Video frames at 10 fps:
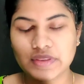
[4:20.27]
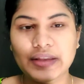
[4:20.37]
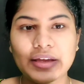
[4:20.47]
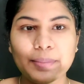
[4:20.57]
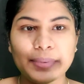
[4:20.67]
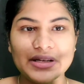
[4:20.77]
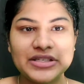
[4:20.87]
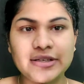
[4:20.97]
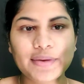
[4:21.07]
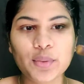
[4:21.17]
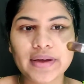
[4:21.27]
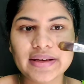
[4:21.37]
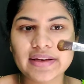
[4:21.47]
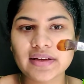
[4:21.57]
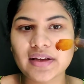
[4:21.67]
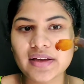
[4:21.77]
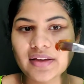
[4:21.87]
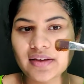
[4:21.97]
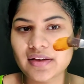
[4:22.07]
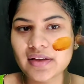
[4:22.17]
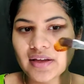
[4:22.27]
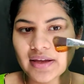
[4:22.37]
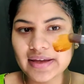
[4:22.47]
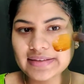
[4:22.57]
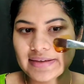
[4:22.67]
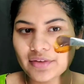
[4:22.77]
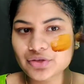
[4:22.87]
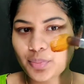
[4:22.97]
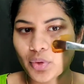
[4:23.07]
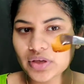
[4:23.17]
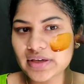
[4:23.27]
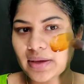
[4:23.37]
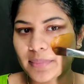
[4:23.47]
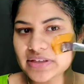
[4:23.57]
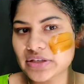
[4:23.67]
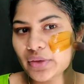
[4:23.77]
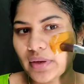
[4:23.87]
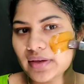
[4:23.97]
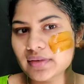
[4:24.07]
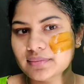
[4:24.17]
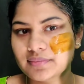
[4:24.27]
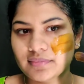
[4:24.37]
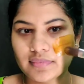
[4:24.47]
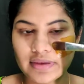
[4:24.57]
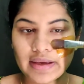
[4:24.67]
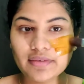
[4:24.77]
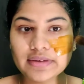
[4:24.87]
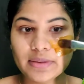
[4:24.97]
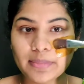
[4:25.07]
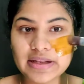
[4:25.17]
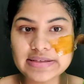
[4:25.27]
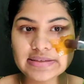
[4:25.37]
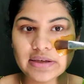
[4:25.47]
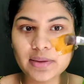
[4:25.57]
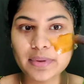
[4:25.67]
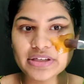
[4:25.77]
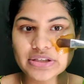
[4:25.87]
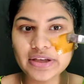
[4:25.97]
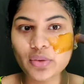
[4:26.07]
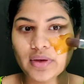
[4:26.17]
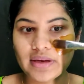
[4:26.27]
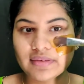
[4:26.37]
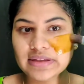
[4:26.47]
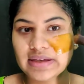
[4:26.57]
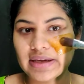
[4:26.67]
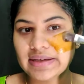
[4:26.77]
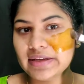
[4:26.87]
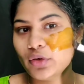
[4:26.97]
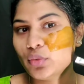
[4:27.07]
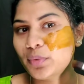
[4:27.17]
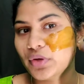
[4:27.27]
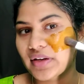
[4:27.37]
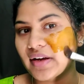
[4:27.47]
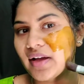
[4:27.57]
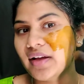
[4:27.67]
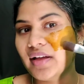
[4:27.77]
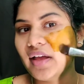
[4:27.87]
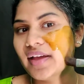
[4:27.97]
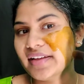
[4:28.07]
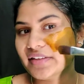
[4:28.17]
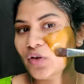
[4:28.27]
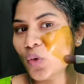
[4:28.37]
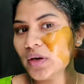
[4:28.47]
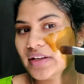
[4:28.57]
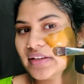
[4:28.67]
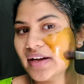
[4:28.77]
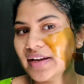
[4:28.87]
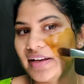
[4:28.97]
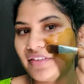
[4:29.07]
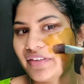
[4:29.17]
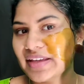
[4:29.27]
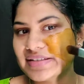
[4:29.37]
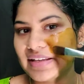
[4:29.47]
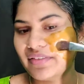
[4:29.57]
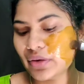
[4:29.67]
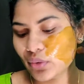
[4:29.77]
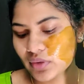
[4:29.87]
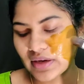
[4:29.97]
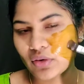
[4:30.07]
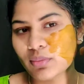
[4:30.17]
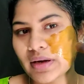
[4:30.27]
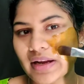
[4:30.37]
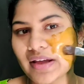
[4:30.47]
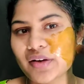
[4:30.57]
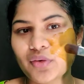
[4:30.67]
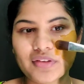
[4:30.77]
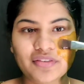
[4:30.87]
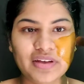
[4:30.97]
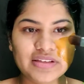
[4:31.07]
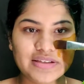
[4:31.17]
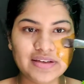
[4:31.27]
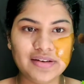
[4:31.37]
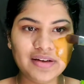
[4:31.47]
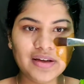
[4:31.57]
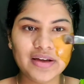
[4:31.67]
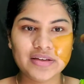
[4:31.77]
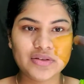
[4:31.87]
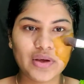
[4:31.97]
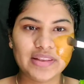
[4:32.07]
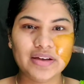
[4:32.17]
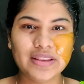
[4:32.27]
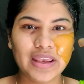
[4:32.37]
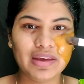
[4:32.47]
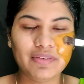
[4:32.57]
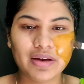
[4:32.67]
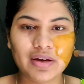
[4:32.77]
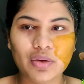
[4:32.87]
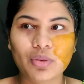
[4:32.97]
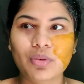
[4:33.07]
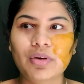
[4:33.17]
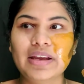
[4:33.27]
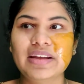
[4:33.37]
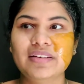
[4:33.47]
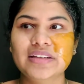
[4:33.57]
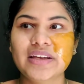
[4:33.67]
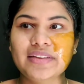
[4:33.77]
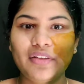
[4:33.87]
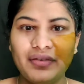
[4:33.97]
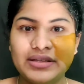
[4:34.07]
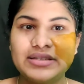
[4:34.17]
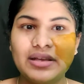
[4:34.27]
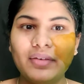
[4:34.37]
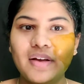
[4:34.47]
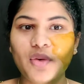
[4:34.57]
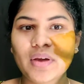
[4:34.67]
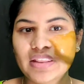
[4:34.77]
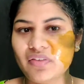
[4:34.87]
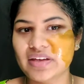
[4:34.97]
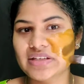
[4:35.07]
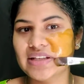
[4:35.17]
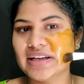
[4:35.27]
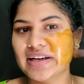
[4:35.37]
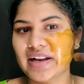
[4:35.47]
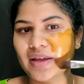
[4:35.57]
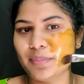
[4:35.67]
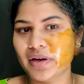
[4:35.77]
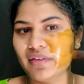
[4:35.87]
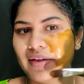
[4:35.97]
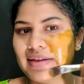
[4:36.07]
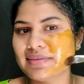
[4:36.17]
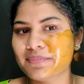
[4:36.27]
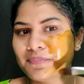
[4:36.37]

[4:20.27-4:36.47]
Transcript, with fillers: நீங்கள் ப்ரெஷ்லேயோ இல்லைன்னா இதுலையாவது போட்டுக்கலாம் ப்ரெஷ்லேயோ க நீங்கள் வந்து ப்ரெஷ் ப்ரெஷ்லேயோ இல்லை வந்து கையிலையோ போட்டுக்கலாம் இது கோல்டன் கலரில் ஃபேஸில் வரும் ரொம்ப நல்லாயிருக்கும் இந்த ஃபேஷியல் ஸோ ஏதாவது ஈவெண்ட்டோ இல்லை வந்து ஏதாவது ஃபெஸ்டிவலோ இந்த ஃபேஷியல் தான் நான் ட்ரை பண்ணுவேன்